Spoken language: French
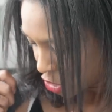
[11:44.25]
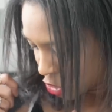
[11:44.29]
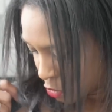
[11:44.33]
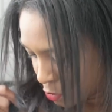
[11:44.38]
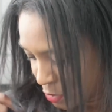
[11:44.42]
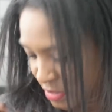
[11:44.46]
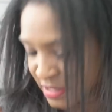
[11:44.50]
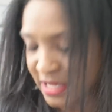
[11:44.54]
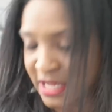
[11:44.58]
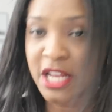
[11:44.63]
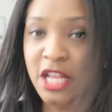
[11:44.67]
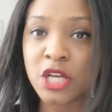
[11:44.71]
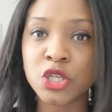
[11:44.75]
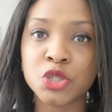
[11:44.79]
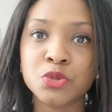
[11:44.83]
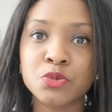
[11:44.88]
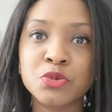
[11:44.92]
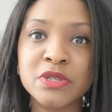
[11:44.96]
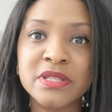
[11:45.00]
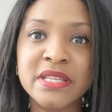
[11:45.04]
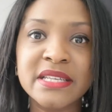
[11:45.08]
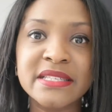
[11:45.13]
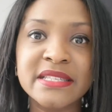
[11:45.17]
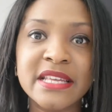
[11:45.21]
Depuis tout à l'heure, je
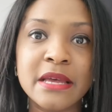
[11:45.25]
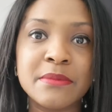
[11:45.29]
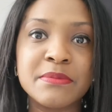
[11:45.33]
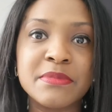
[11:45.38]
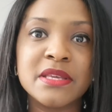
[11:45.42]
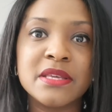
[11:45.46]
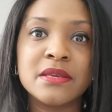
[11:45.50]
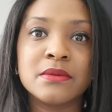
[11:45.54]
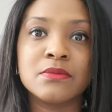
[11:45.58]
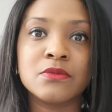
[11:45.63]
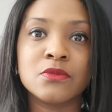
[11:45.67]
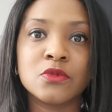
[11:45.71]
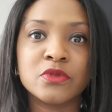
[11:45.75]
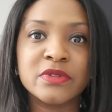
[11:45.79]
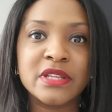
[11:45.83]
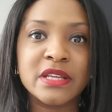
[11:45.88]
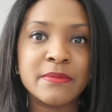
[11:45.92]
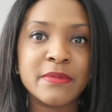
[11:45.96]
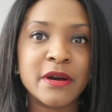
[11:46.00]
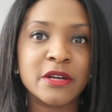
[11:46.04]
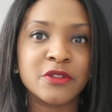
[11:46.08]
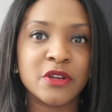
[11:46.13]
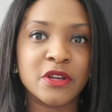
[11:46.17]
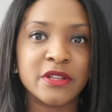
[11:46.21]
me déshabille, mon
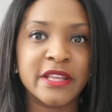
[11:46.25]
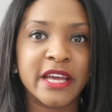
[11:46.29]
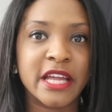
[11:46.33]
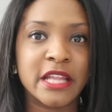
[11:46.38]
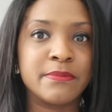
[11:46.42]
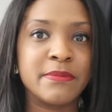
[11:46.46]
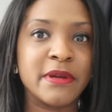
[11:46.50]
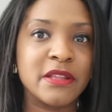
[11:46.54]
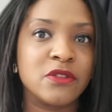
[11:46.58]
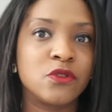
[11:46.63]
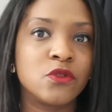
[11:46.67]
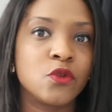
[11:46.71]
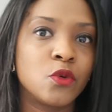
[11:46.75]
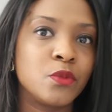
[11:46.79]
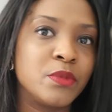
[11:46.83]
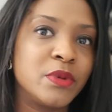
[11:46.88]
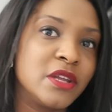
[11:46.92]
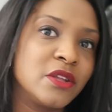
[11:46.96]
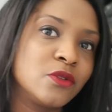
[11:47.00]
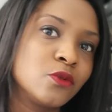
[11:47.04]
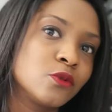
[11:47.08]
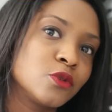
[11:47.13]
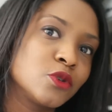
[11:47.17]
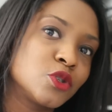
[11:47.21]
débardeur n'arrête pas de
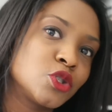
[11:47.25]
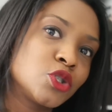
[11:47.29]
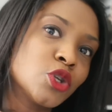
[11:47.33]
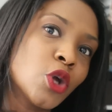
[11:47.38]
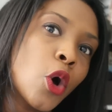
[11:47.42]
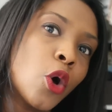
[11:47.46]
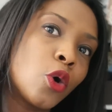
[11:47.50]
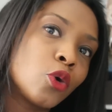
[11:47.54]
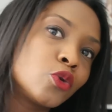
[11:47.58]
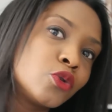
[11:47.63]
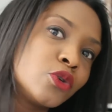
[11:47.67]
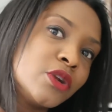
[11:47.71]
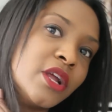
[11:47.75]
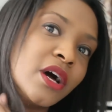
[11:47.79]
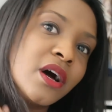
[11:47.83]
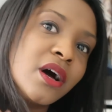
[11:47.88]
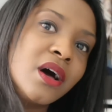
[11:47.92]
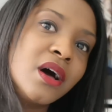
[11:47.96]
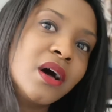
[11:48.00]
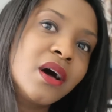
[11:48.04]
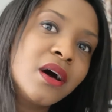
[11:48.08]
tomber, donc j'enroule